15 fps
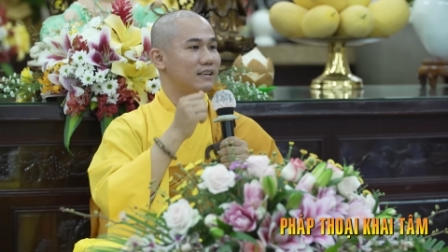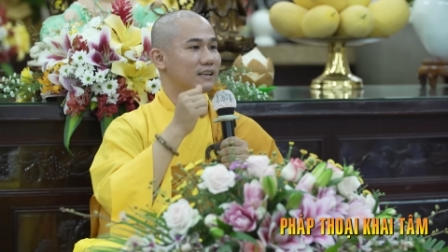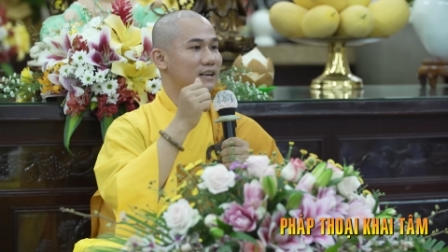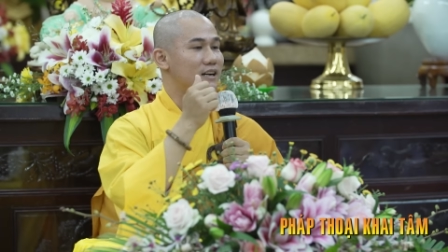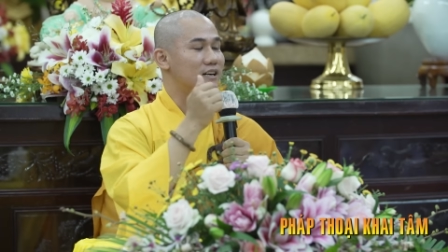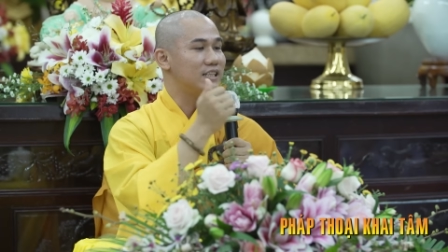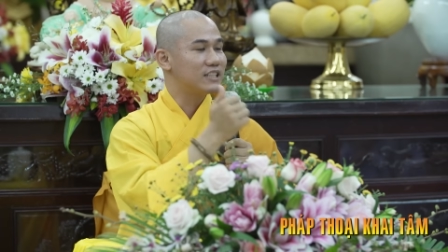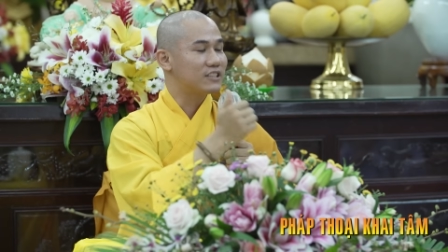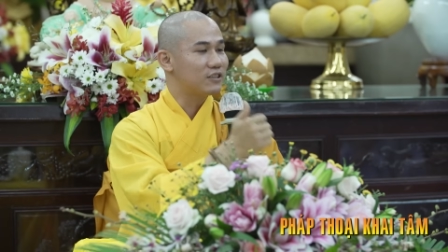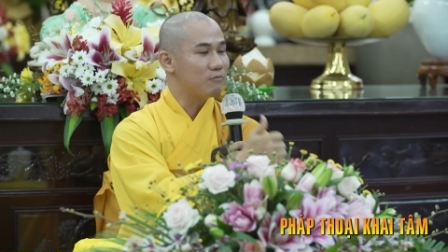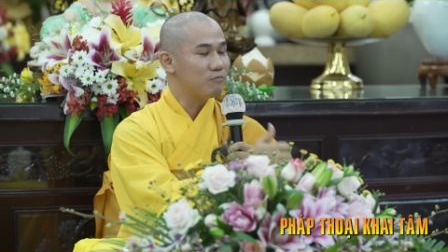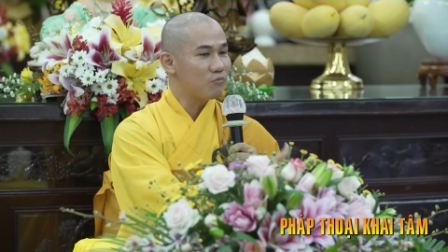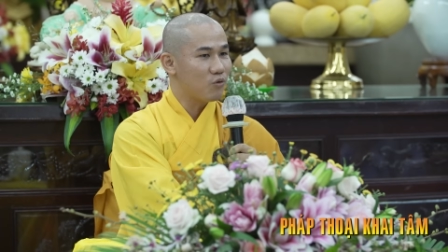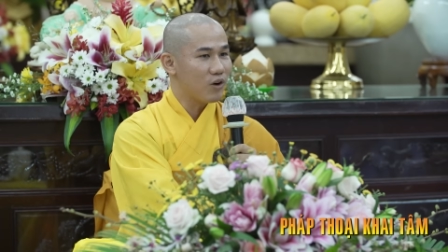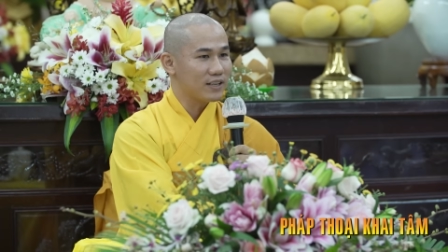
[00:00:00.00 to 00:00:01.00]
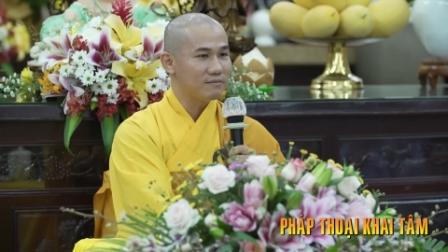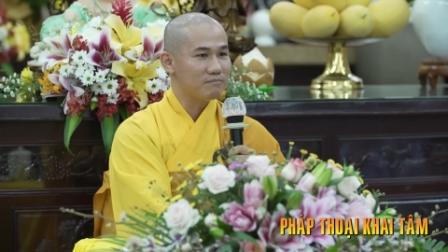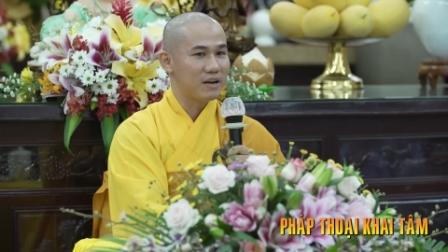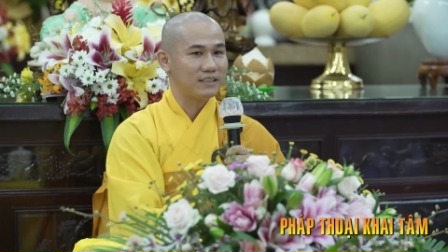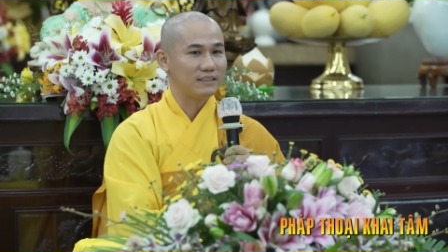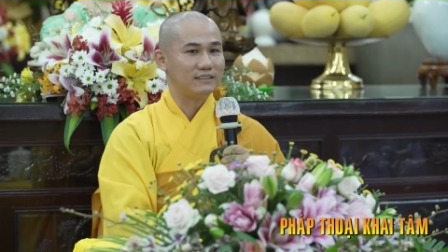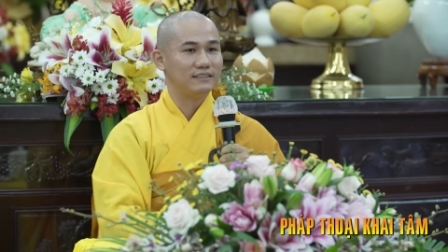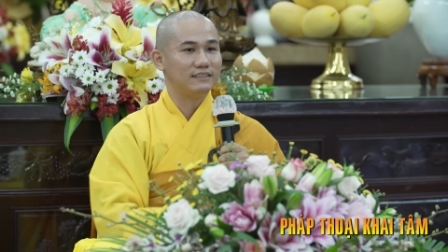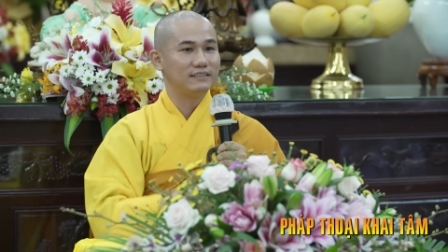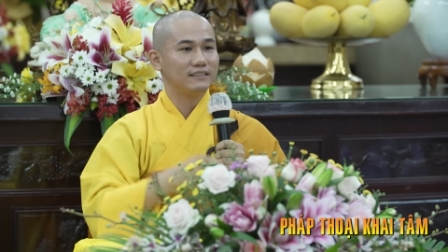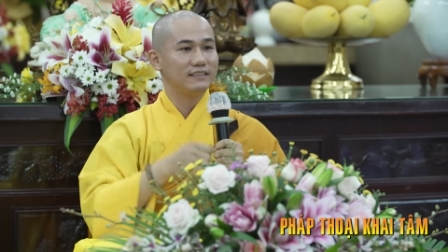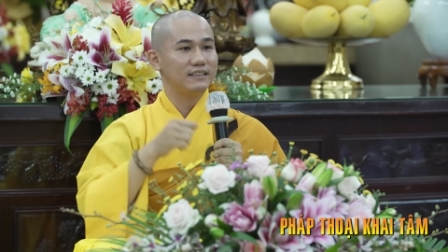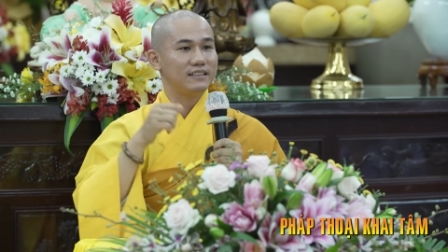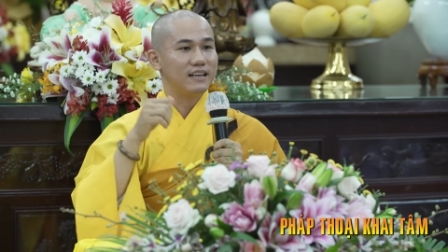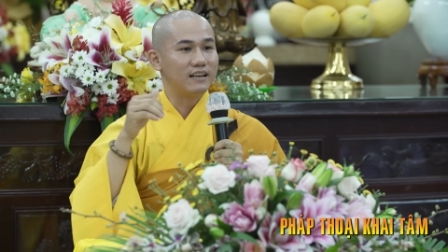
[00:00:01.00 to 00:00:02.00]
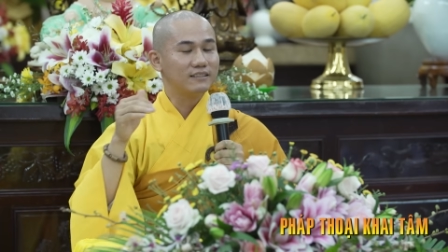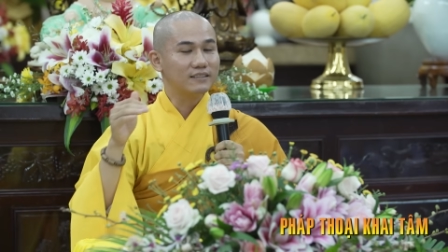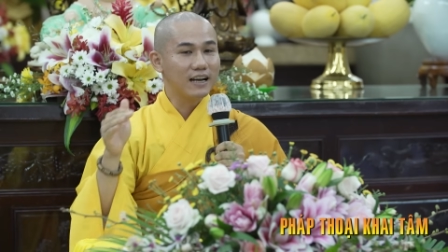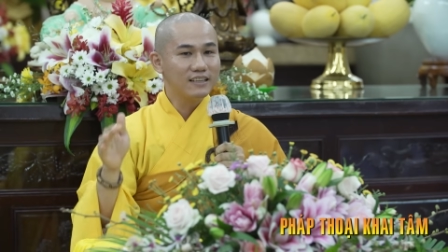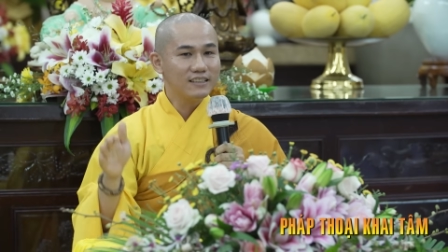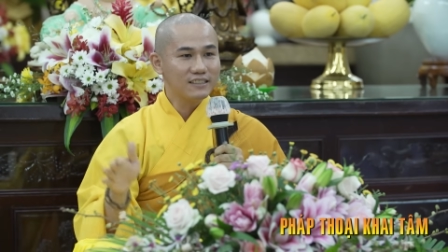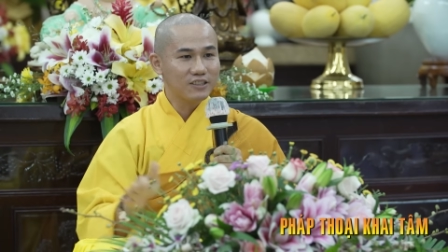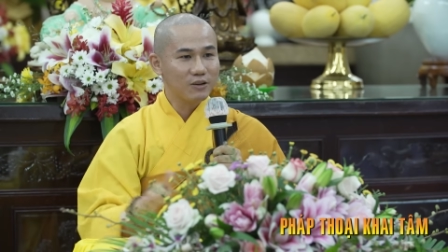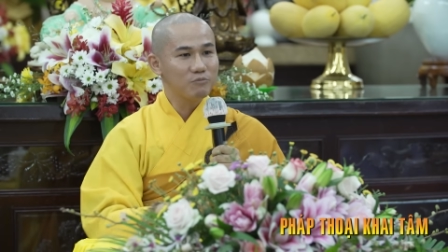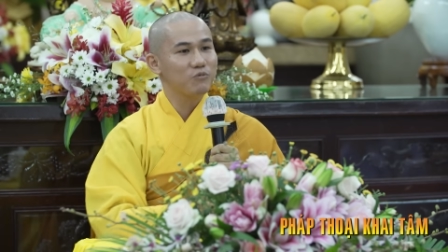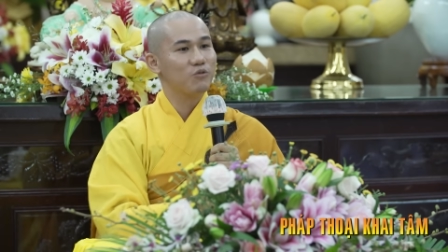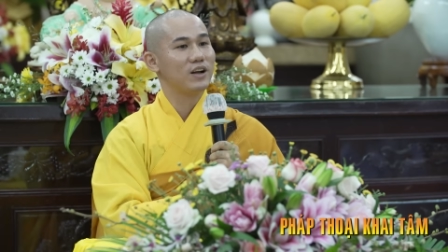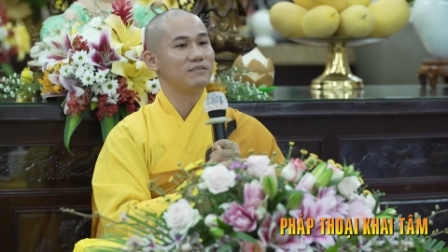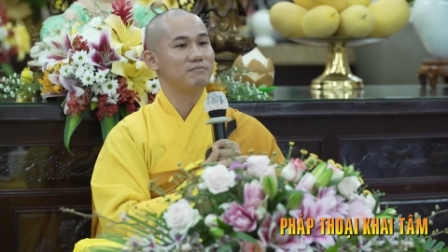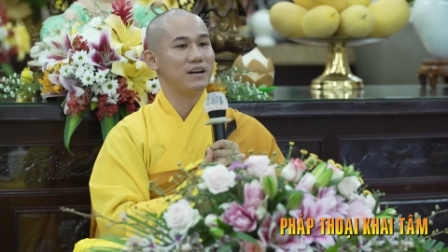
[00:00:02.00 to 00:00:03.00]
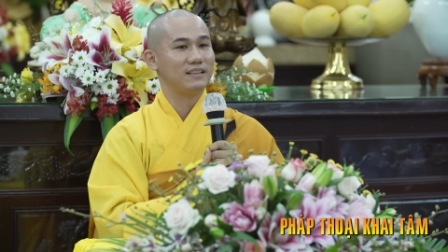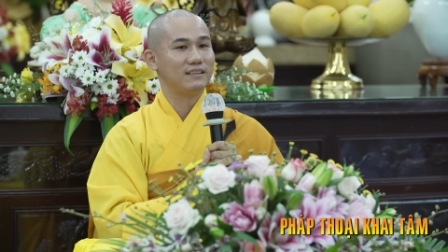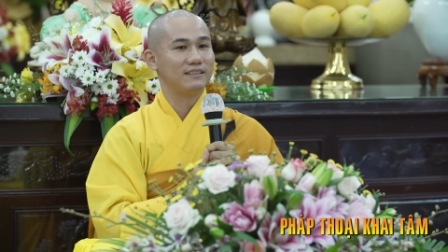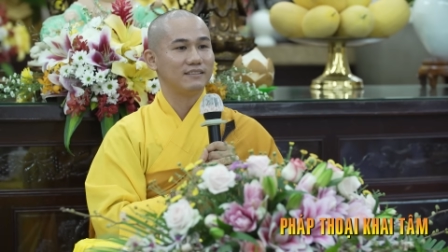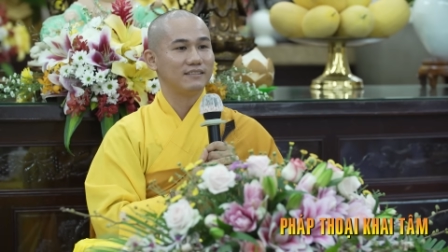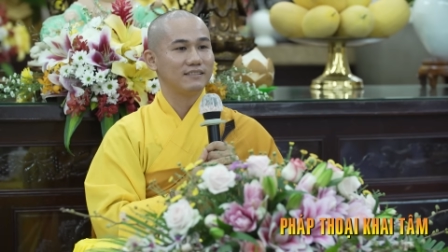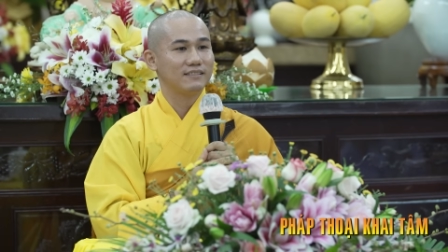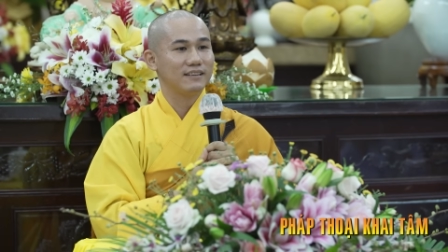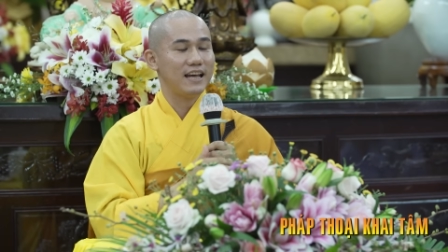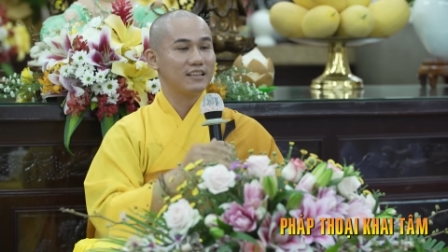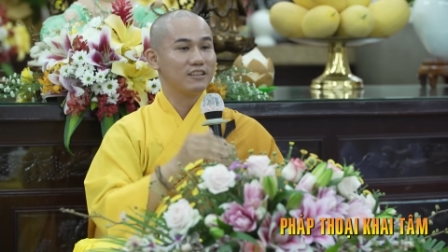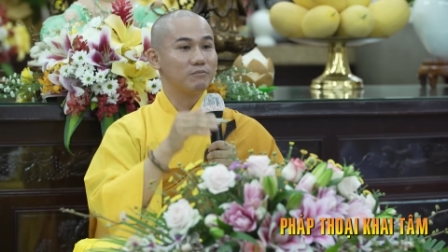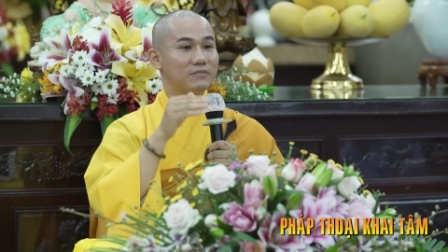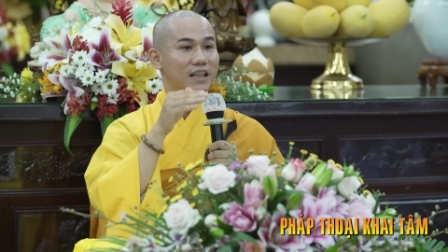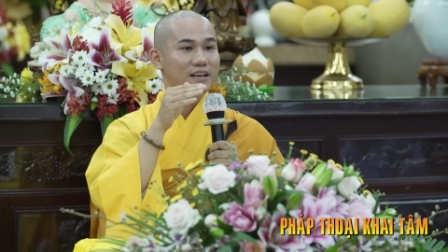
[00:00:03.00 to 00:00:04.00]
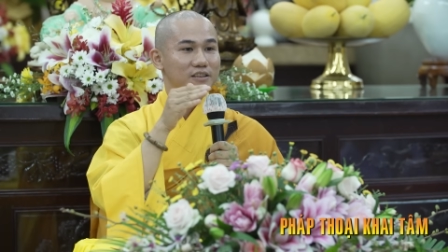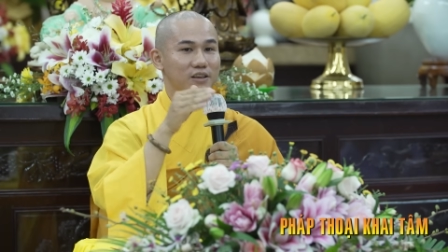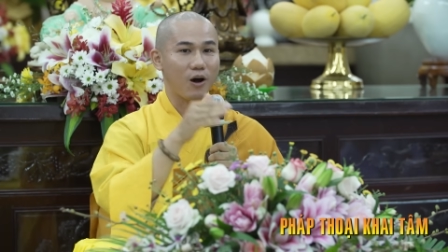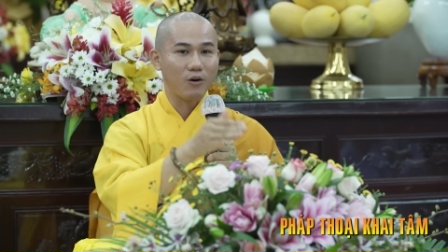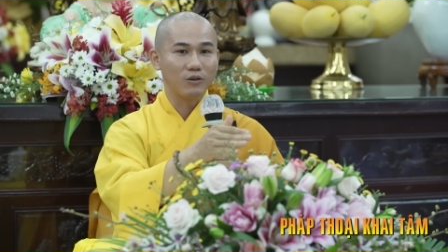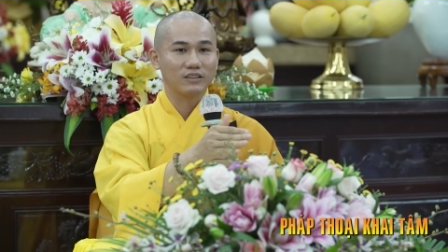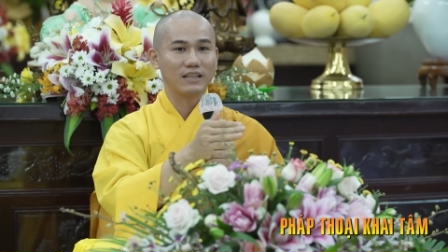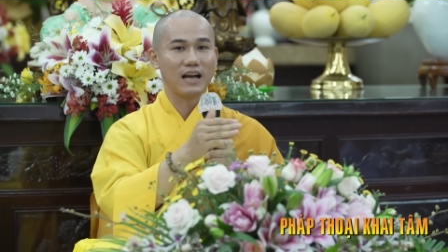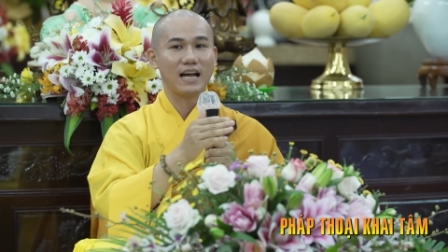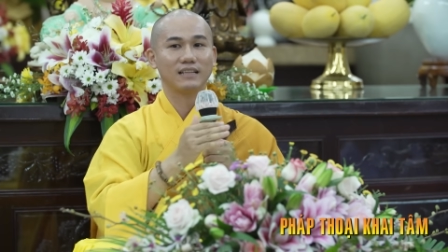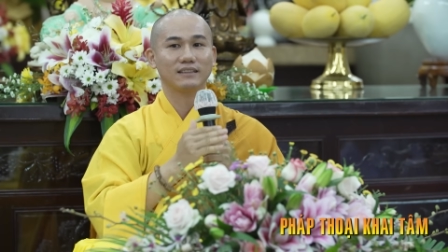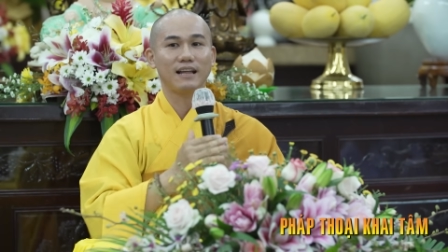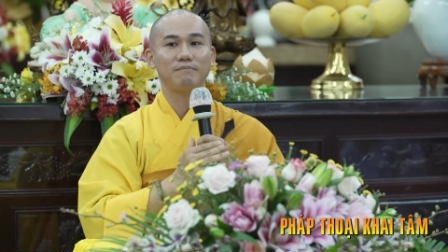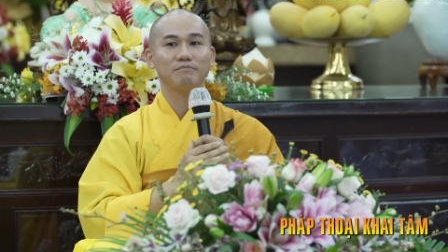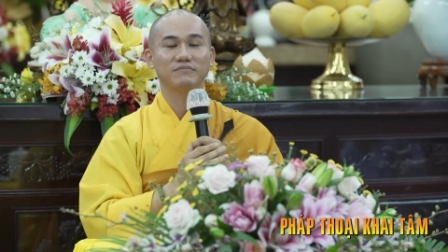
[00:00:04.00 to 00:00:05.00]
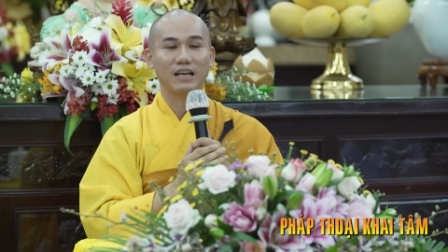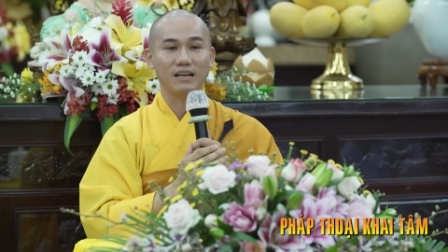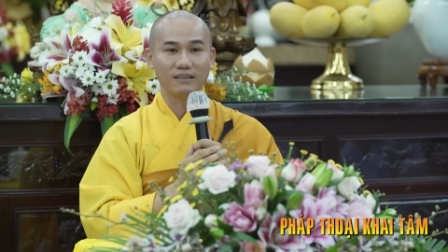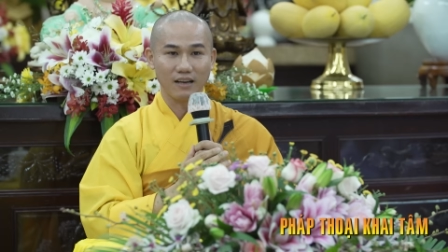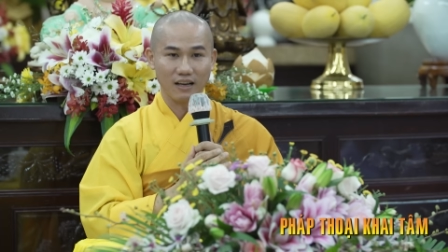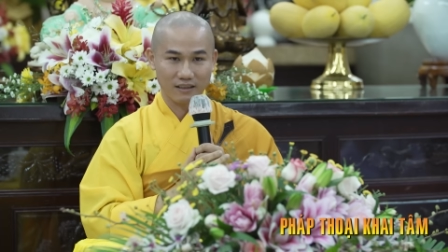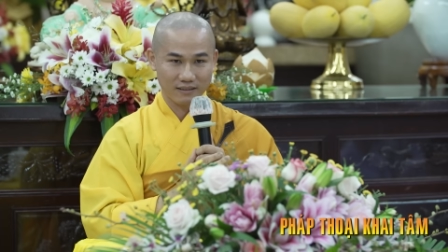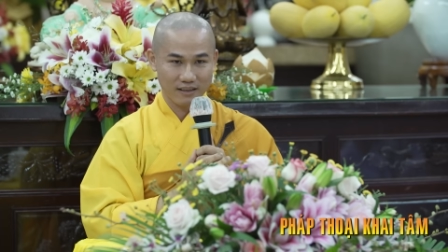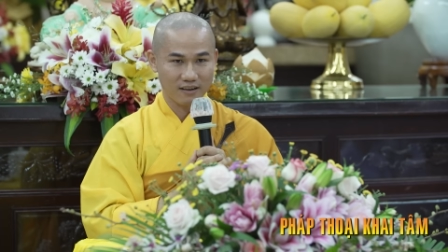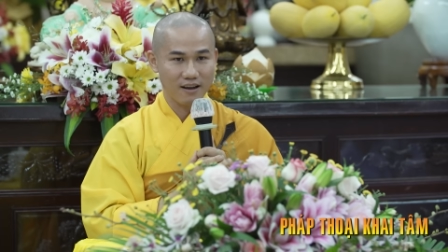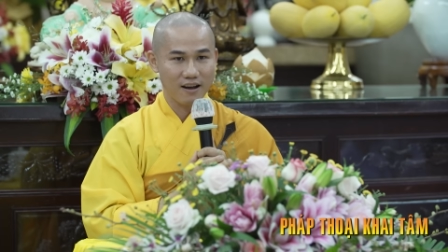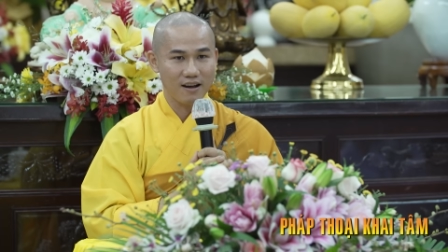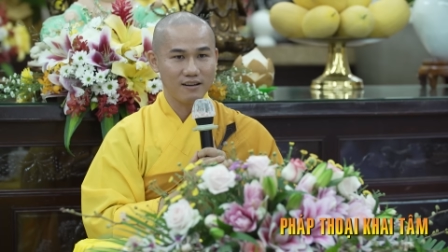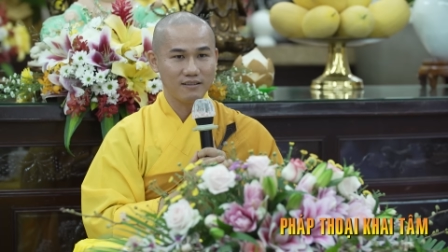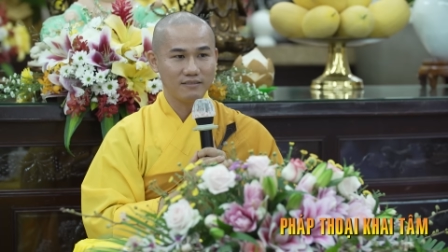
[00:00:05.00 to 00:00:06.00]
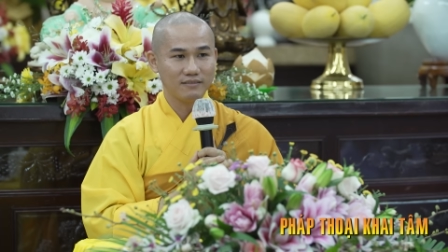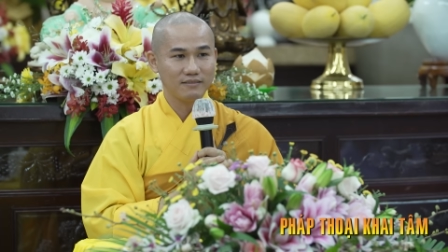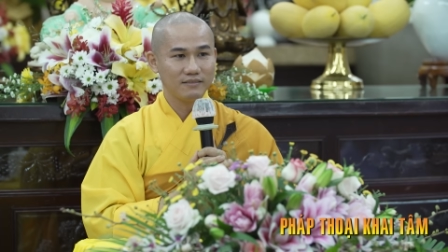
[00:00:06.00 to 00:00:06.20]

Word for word: người xung quanh mình, những thứ xung quanh mình, để chúng ta dồn toàn tâm từng lực cho nó.